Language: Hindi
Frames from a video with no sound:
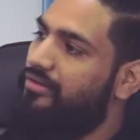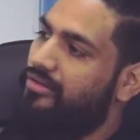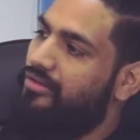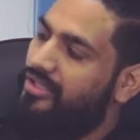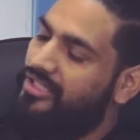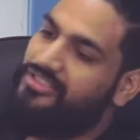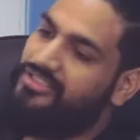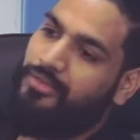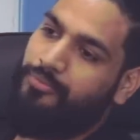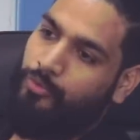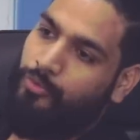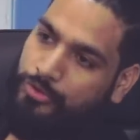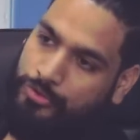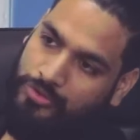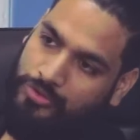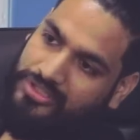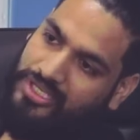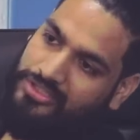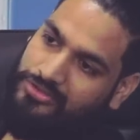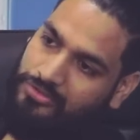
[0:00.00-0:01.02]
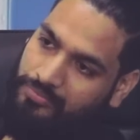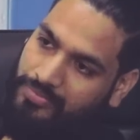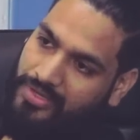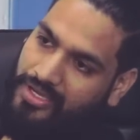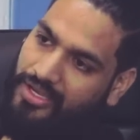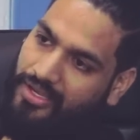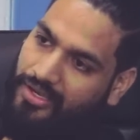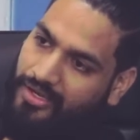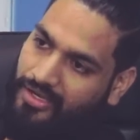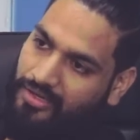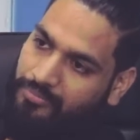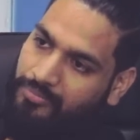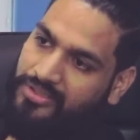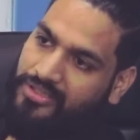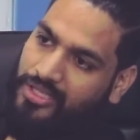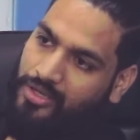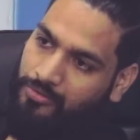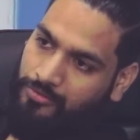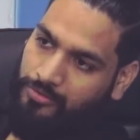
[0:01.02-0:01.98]
ही सब कुछ होता है जो मैं अगर
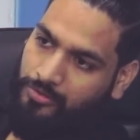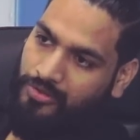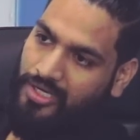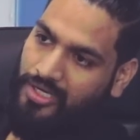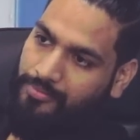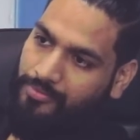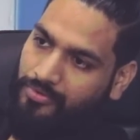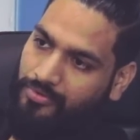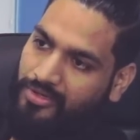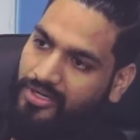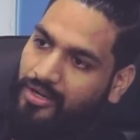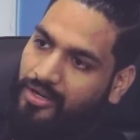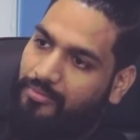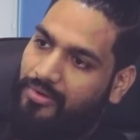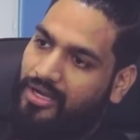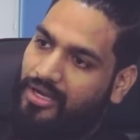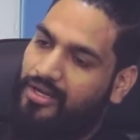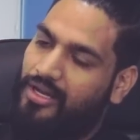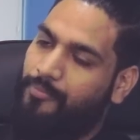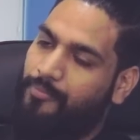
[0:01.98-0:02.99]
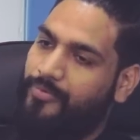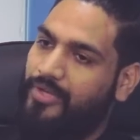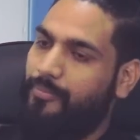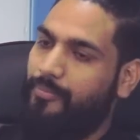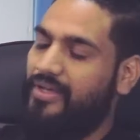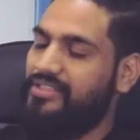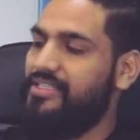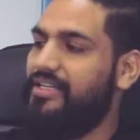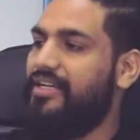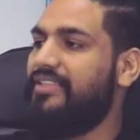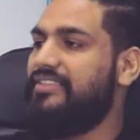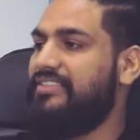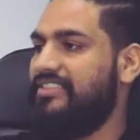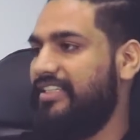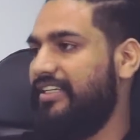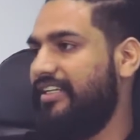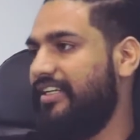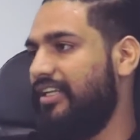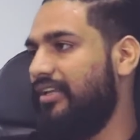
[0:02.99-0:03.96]
बताऊँ तो आपको और अगर आपके पास एक
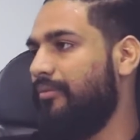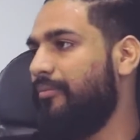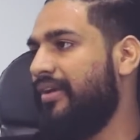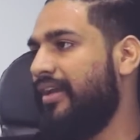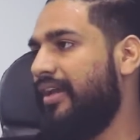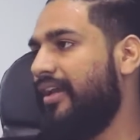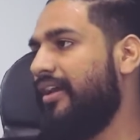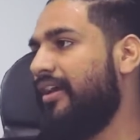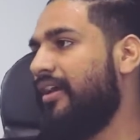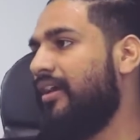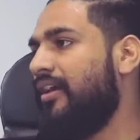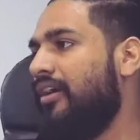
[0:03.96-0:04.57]
अच्छी टीम है